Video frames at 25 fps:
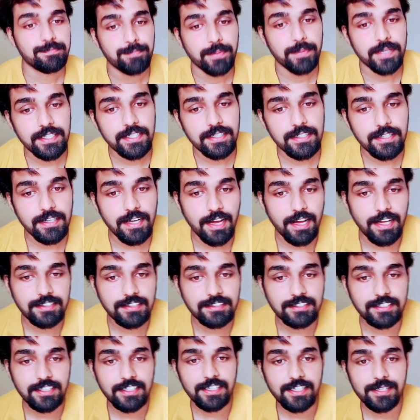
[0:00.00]
पर
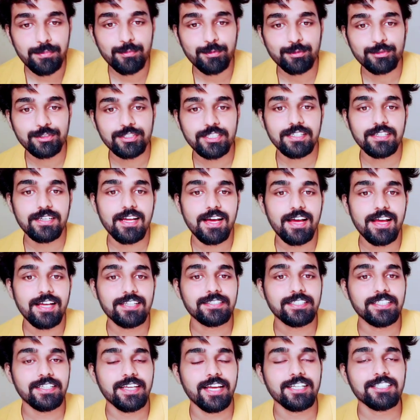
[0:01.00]
ऐसे मुझे ना
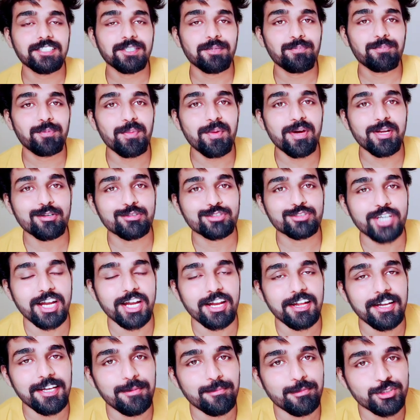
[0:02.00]
ऐसे है जब भी मैं
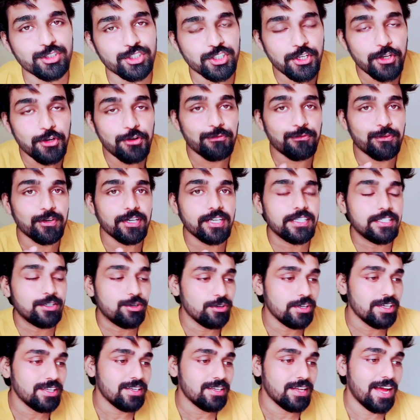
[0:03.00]
रुखसाना लिंबू जी के ऊपर
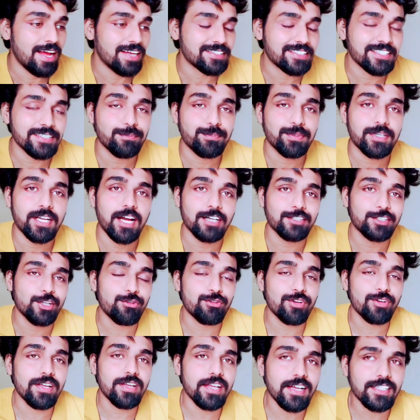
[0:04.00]
कोई ऐसे बनाता
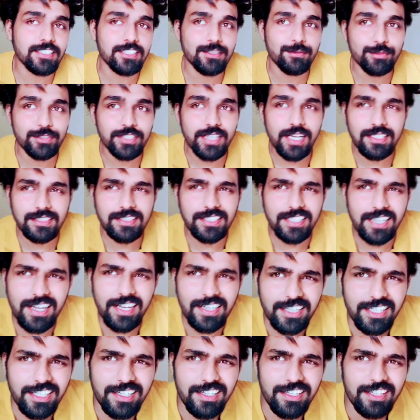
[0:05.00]
हूँ ना रिएक्शन मुझे ऐसे है
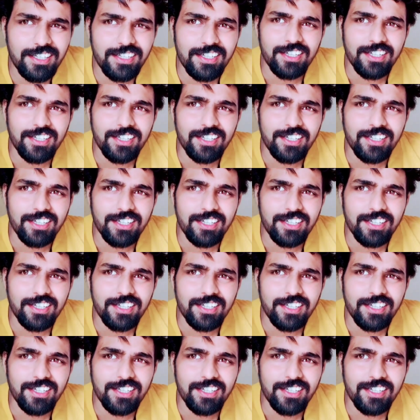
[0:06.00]
कि